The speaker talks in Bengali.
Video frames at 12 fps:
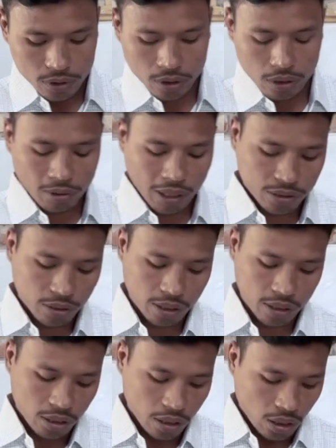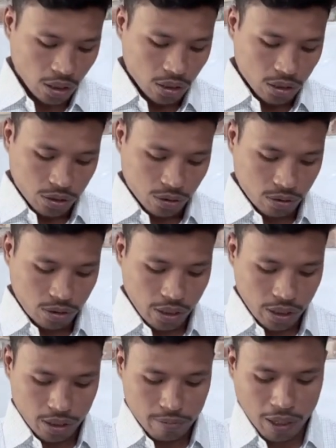কিন্তু আসলে সত্যি
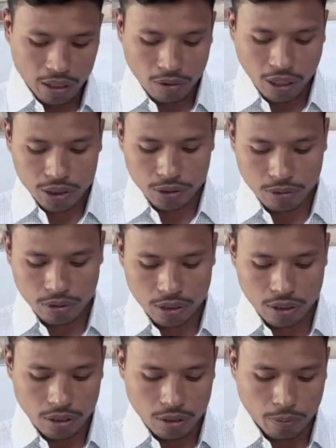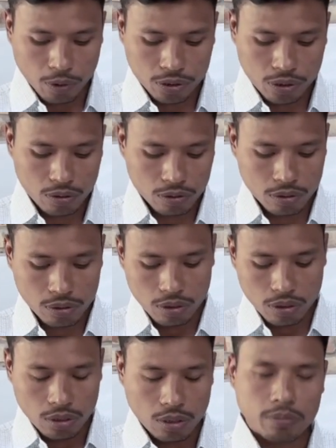এই মাদক আসক্তি প্রতিরোধ
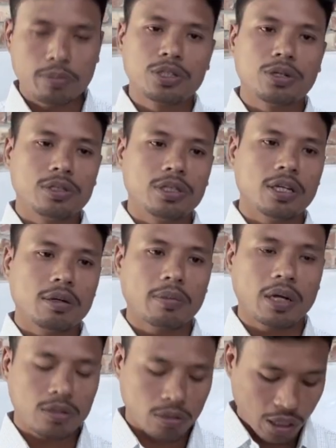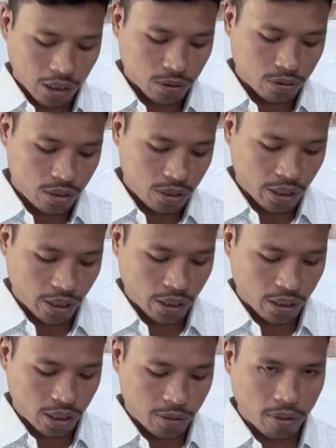বিষয় নিয়ে মাদক আসক্তি থেকে
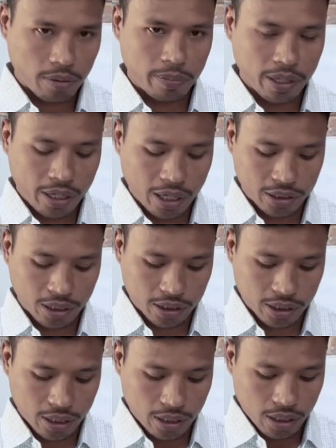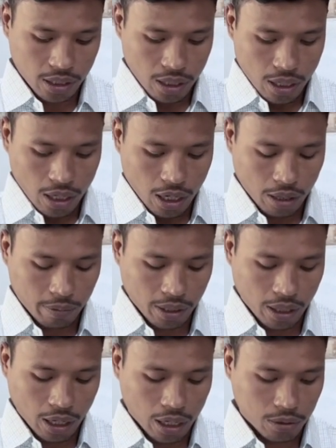কিভাবে বেরিয়ে আসা যায় আমরা
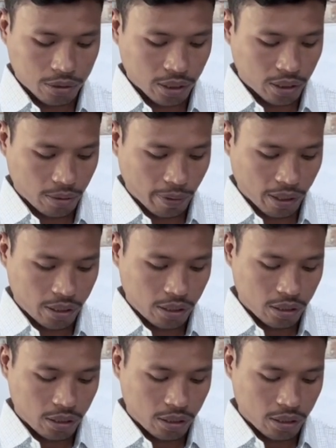আরো দেখতে পারি